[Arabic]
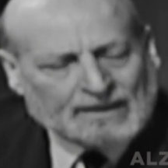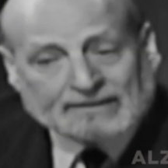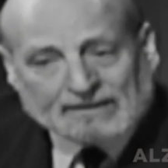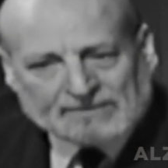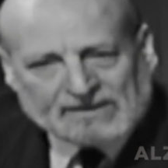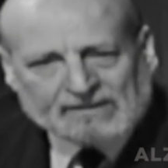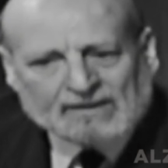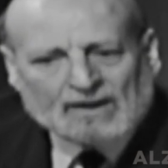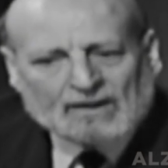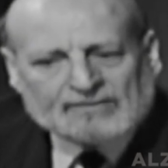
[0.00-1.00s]
الكبير
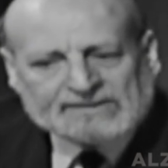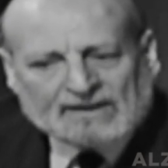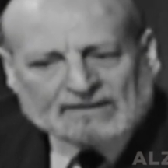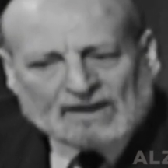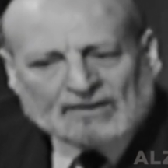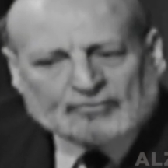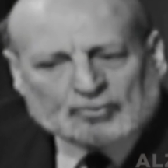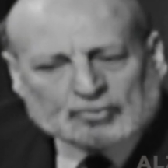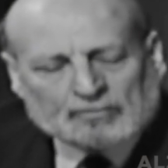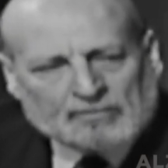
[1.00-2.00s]
في سنة
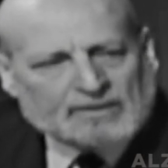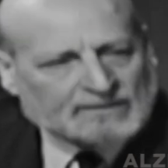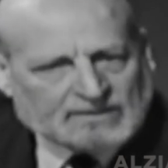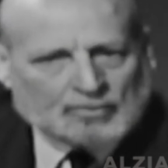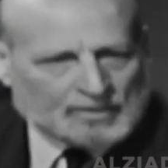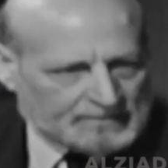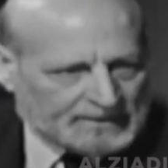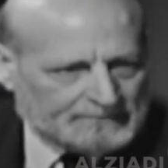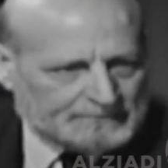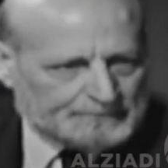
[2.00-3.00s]
1842